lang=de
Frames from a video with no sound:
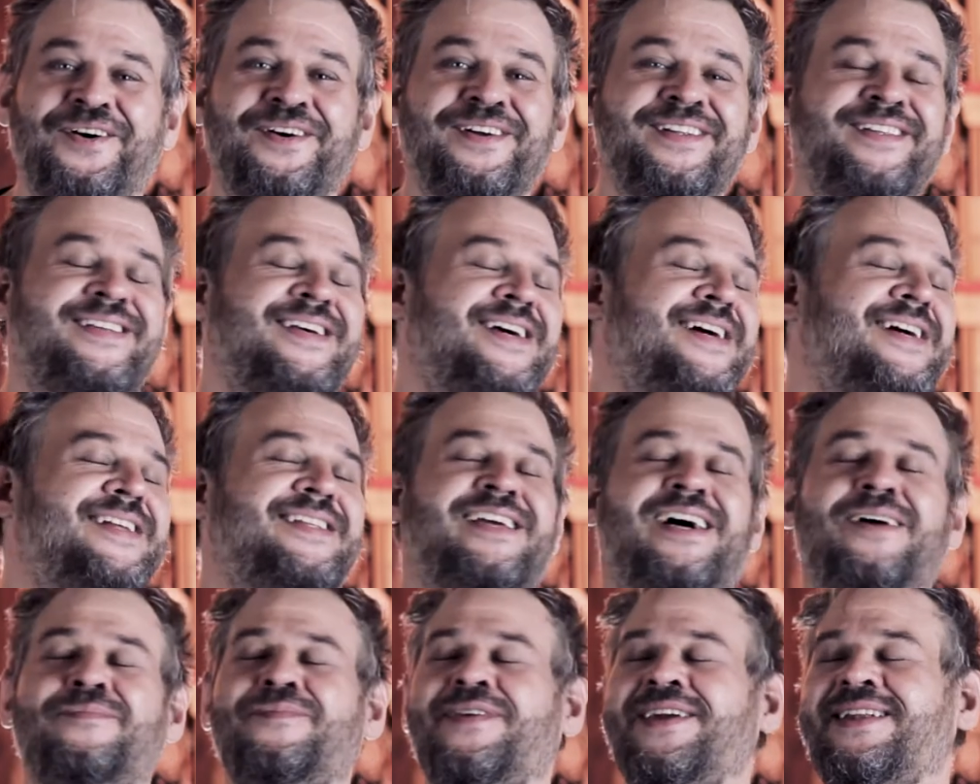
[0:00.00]
Und
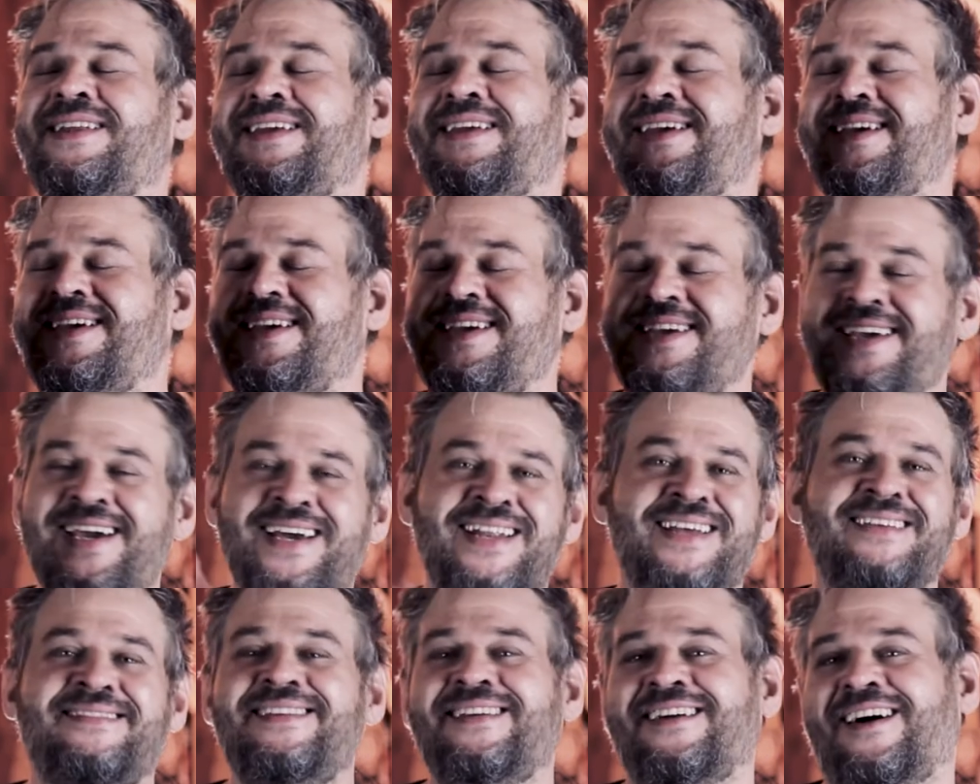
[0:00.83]
damit ihr
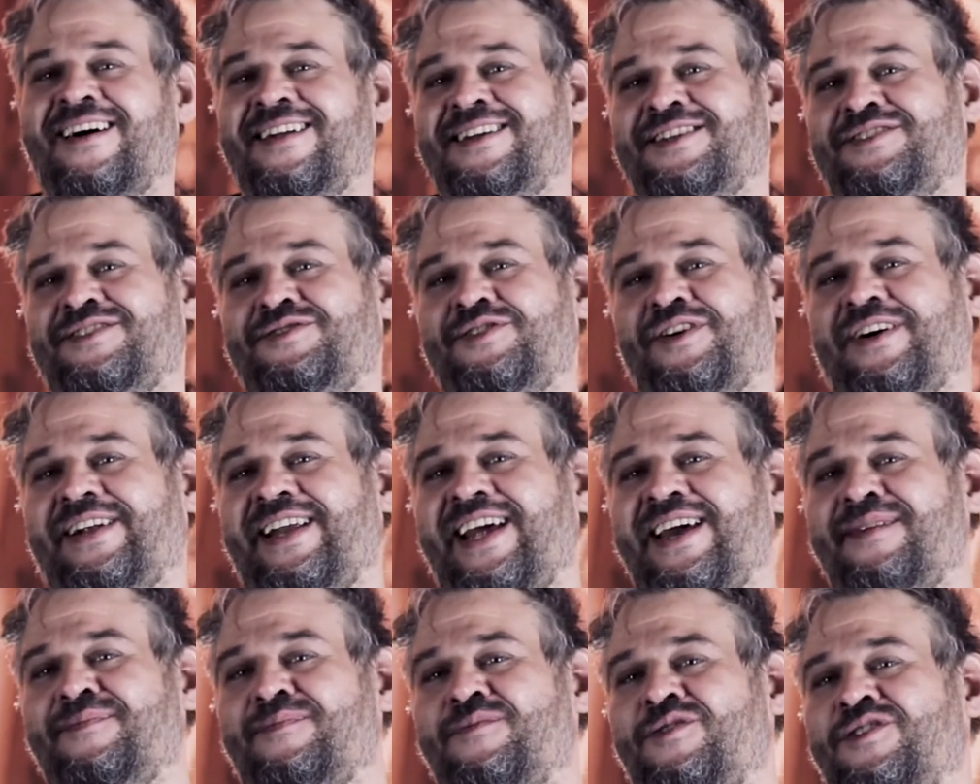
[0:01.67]
das nicht alles
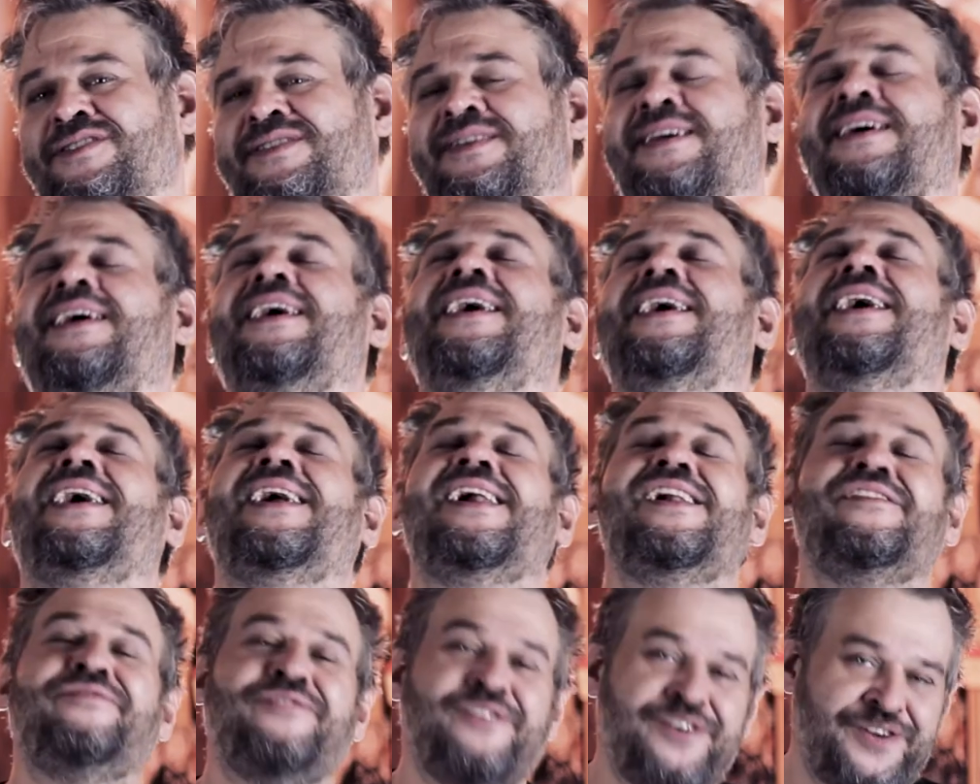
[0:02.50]
durchleben müsst,
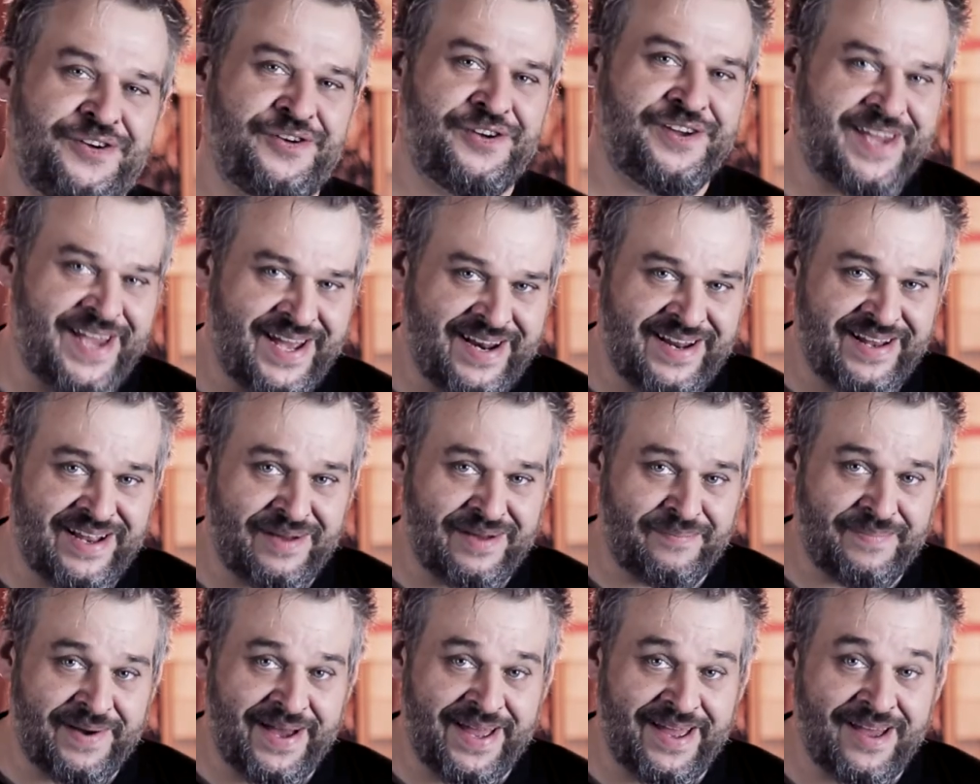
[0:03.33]
helfe ich euch gerne
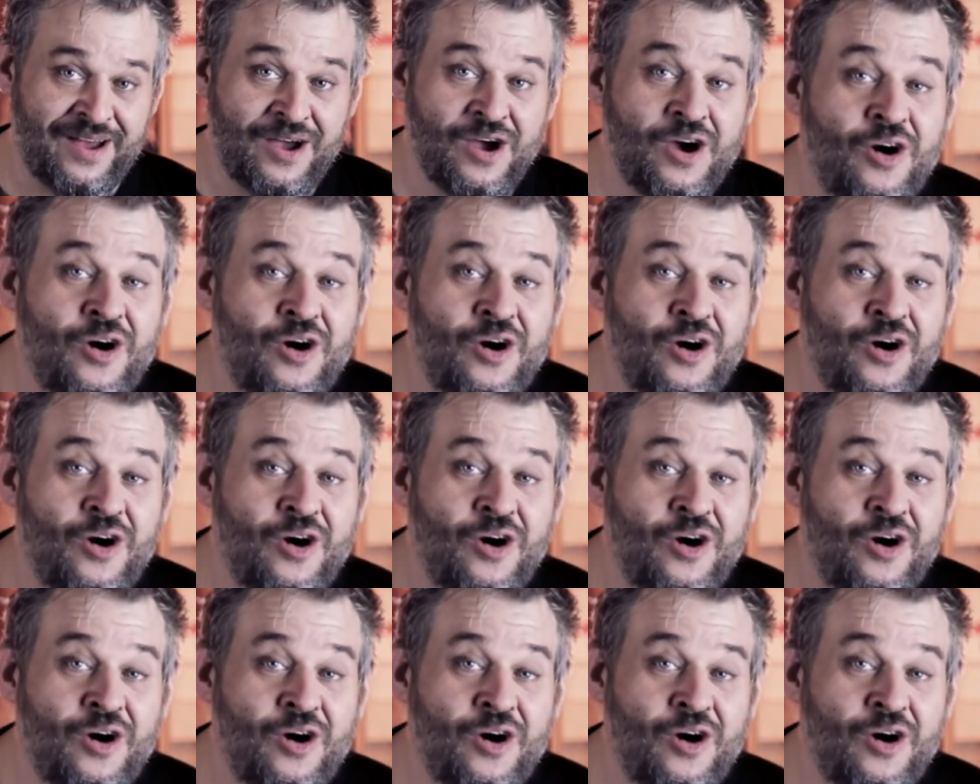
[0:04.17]
dabei.